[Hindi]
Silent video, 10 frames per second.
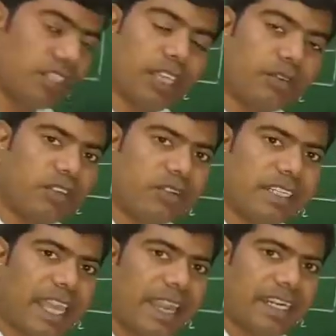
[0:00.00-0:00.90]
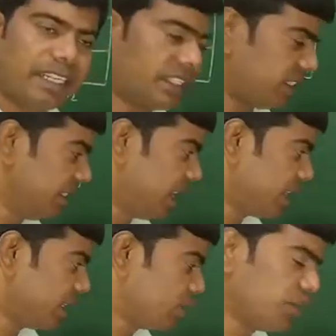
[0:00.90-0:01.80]
ये कुछ डायरेक्ट
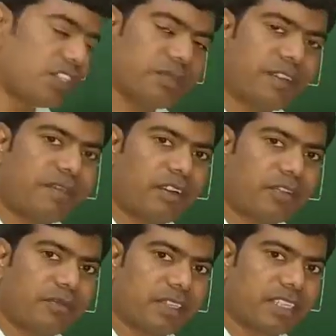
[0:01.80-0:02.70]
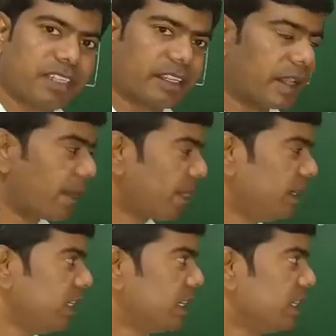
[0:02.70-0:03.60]
डायरेक्ट नहीं कुछ इसमें फ्लक्चुएशन है
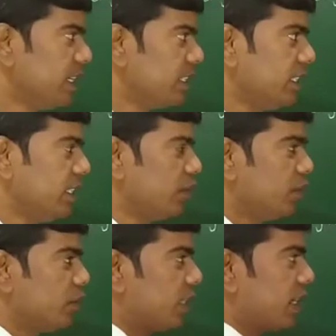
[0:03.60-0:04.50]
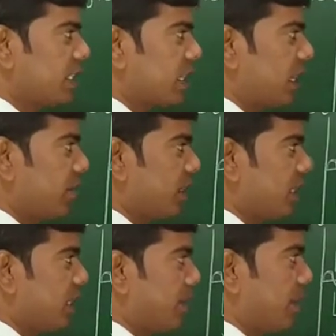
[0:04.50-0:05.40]
इसलिए उसके हिसाब से
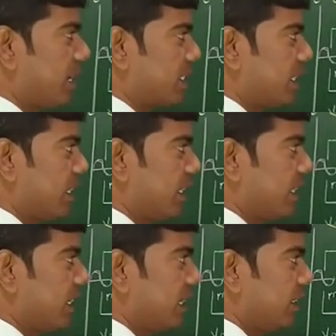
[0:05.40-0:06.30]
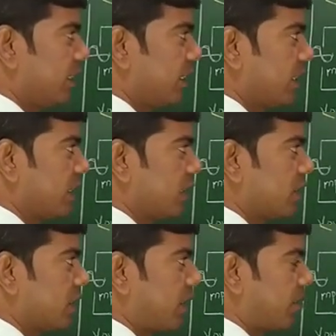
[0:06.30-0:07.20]
ये पास कर दे देगा
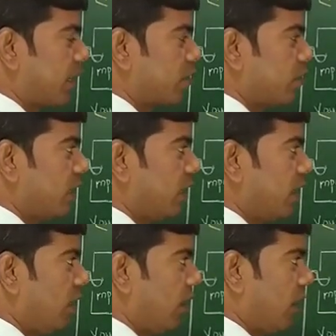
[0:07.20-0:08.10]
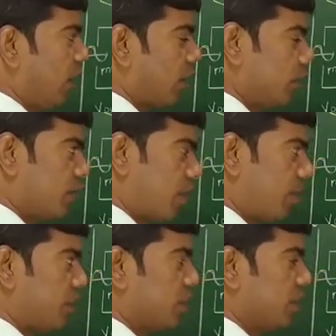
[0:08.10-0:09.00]
इस तरफ पास होगा कुछ
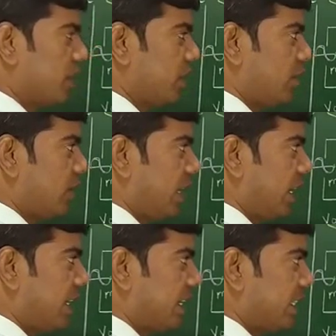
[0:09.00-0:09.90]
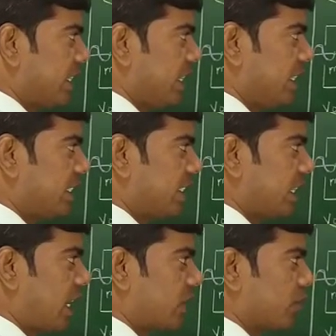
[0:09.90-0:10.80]
अपोजिशन होगा लेकिन ये
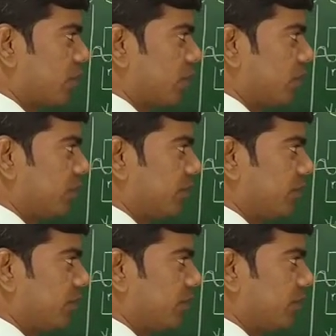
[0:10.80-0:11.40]
चार्ज होगा